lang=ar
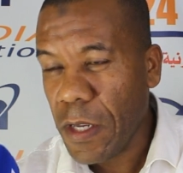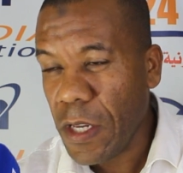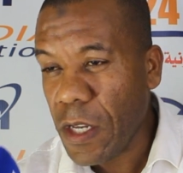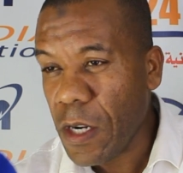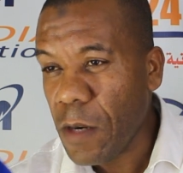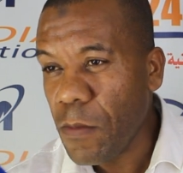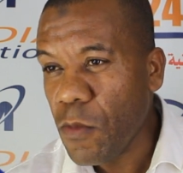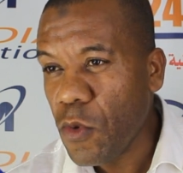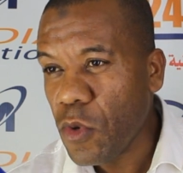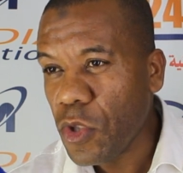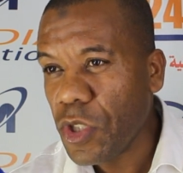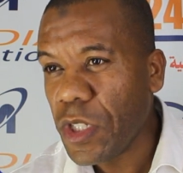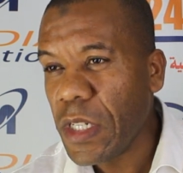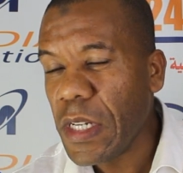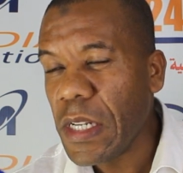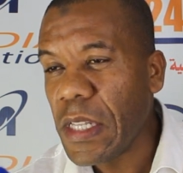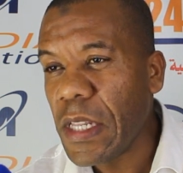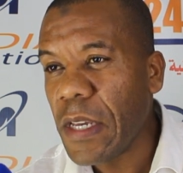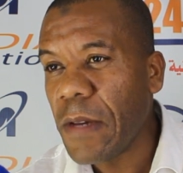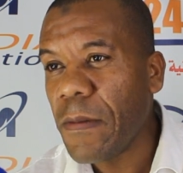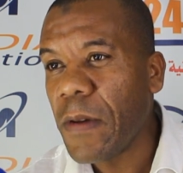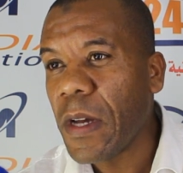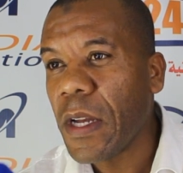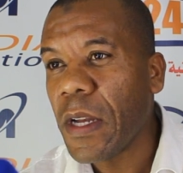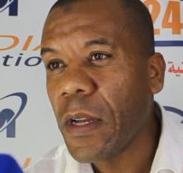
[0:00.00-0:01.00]
غير
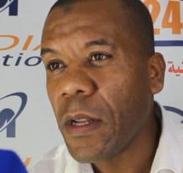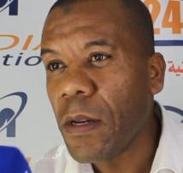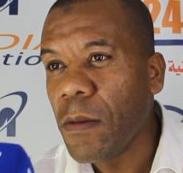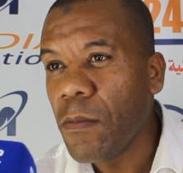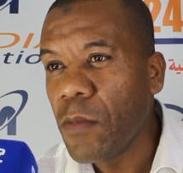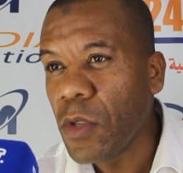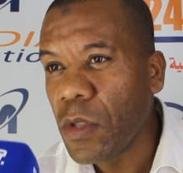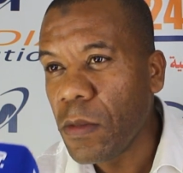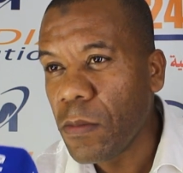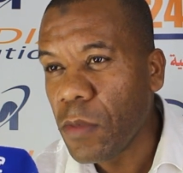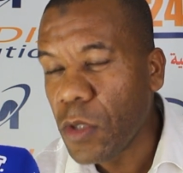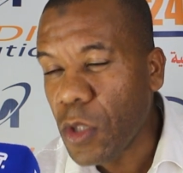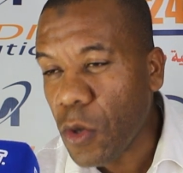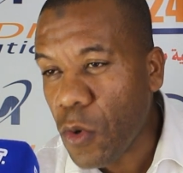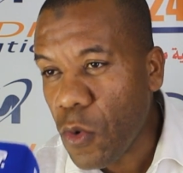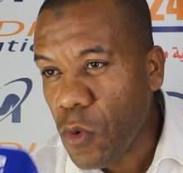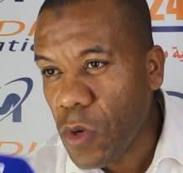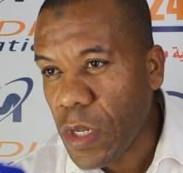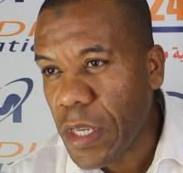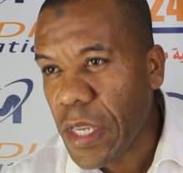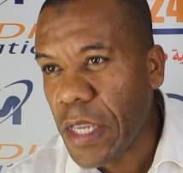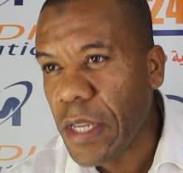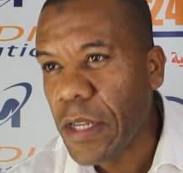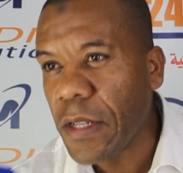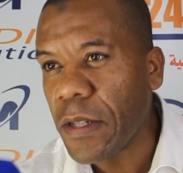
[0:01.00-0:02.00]
المشكل دابا
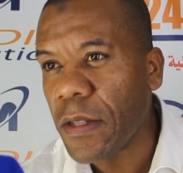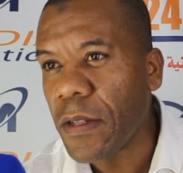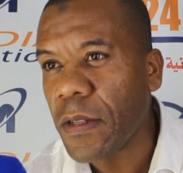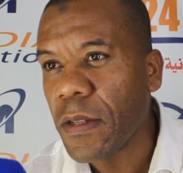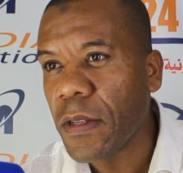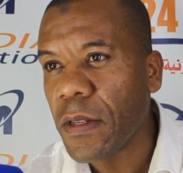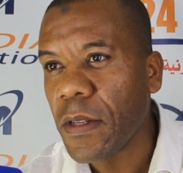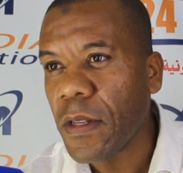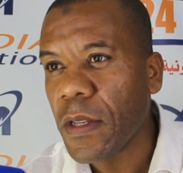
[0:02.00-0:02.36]
المدخول كاين